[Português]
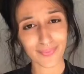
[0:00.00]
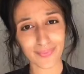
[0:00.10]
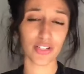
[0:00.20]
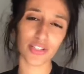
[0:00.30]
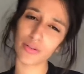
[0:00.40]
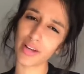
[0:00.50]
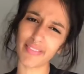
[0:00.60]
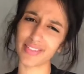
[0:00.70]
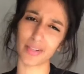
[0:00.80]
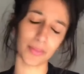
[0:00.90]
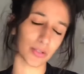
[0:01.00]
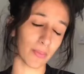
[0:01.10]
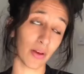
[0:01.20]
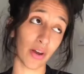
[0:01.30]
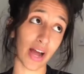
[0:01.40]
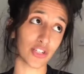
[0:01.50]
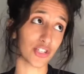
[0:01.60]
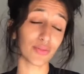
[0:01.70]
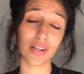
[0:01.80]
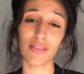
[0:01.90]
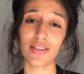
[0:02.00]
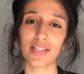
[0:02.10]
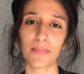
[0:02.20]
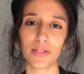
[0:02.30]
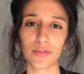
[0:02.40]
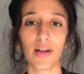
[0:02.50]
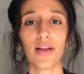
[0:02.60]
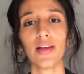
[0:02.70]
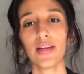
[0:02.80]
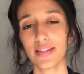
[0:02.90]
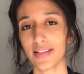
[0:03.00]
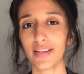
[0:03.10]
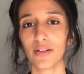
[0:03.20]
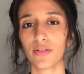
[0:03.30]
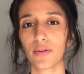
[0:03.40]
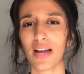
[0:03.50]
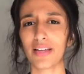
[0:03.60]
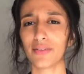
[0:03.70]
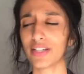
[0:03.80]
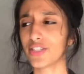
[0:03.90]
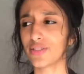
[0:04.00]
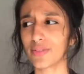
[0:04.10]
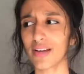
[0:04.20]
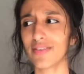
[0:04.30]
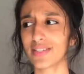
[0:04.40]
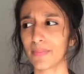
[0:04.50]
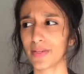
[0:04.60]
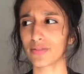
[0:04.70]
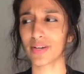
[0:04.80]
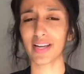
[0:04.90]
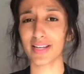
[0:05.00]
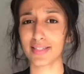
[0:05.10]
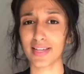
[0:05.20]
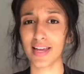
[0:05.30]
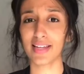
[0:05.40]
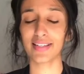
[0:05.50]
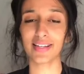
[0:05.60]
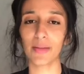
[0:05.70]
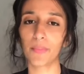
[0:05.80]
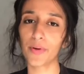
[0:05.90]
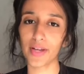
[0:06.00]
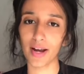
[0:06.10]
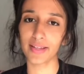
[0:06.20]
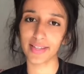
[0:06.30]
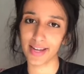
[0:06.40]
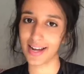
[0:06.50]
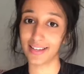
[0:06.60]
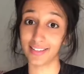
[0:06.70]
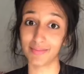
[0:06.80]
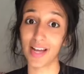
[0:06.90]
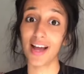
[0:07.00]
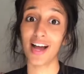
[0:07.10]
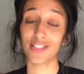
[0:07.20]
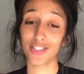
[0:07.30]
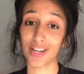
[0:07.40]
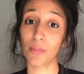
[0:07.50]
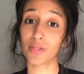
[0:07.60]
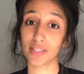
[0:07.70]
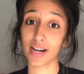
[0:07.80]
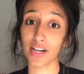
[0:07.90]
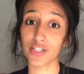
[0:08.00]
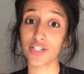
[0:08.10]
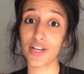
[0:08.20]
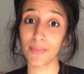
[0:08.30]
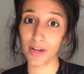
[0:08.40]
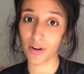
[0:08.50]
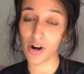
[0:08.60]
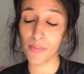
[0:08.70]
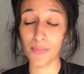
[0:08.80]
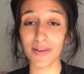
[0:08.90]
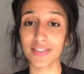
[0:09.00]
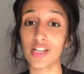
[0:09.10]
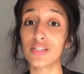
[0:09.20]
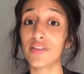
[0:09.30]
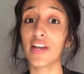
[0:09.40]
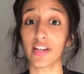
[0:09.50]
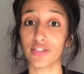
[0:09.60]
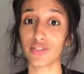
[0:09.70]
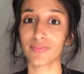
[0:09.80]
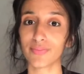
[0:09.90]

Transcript: a gente não quer fazer a pessoa melhorar, a gente não quer fazer a pessoa entender o outro lado, a gente não quer fazer a pessoa crescer e entender por que ela tá errada. A gente quer mostrar que a gente é melhor por pensar diferente